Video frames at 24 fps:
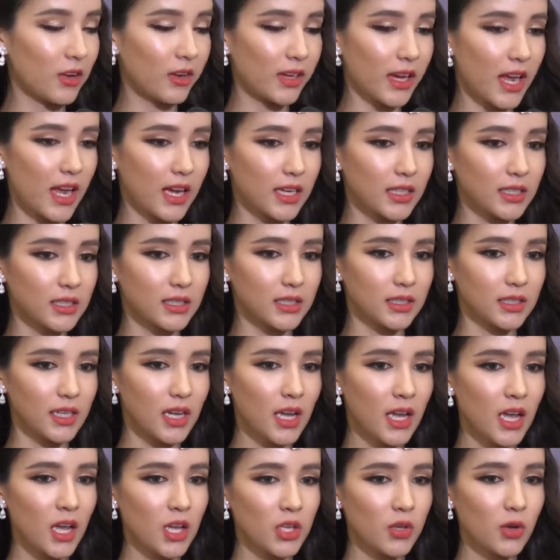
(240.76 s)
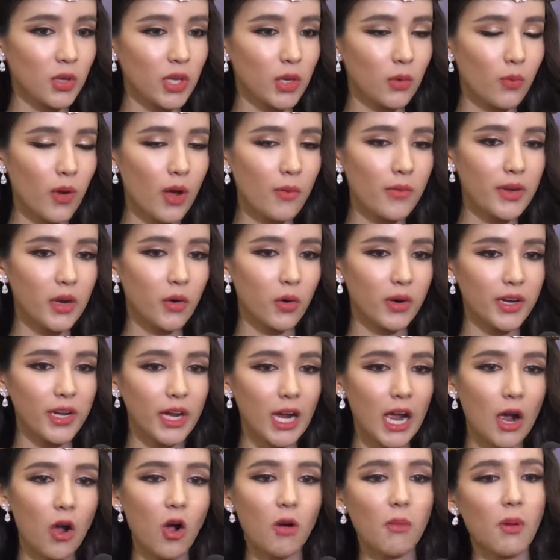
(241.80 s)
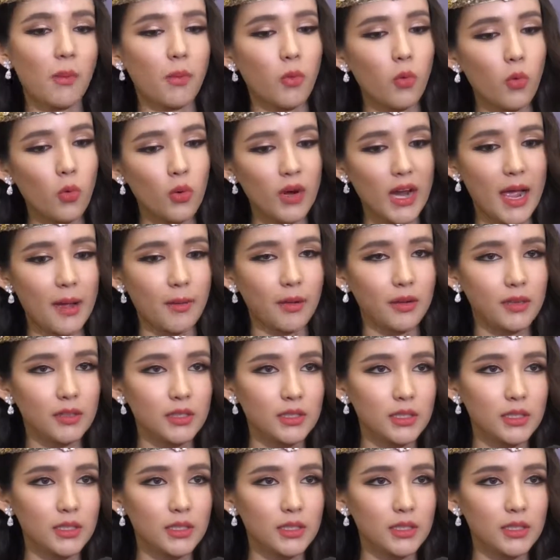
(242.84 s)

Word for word: ตอนนี้คือโยคิดว่าวิดีโอที่เขาออกมาพูดอ่ะ